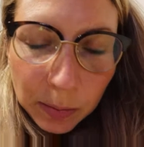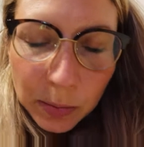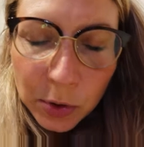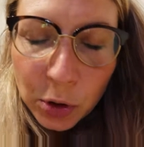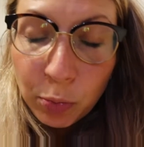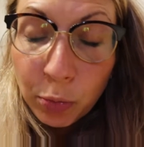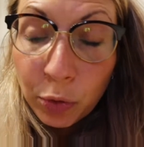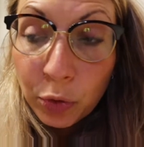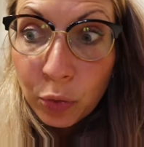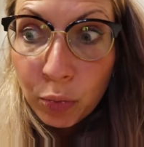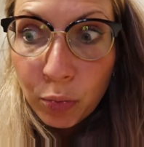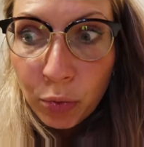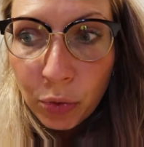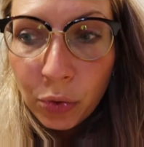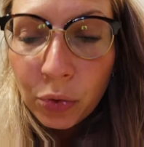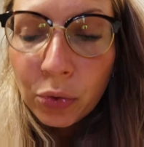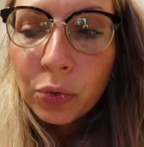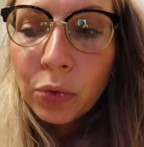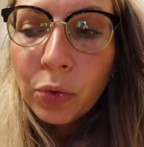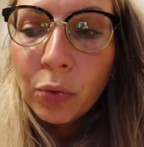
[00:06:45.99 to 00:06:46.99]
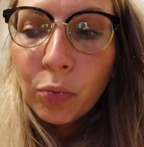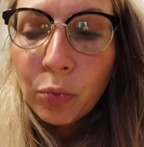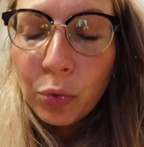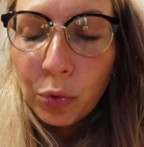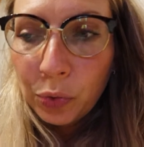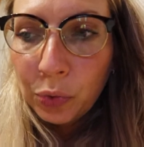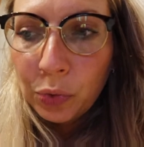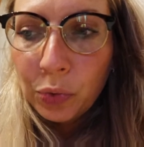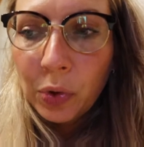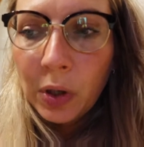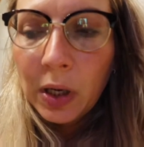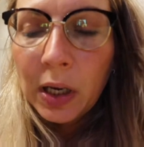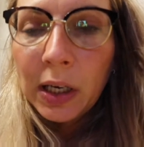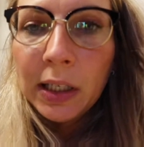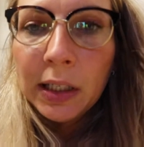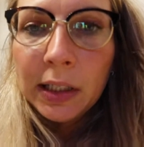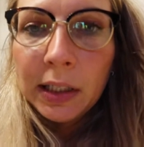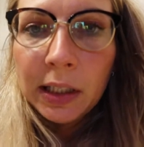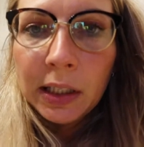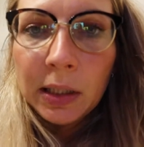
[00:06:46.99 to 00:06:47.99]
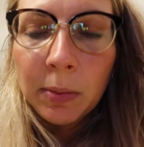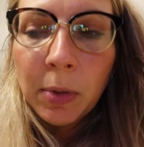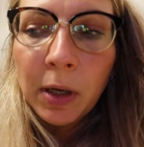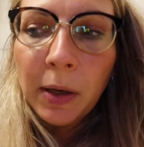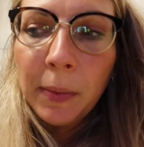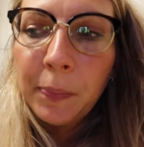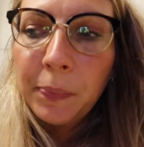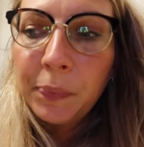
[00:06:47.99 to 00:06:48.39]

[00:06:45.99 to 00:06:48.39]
mais je pense beaucoup beaucoup à l'équilibre.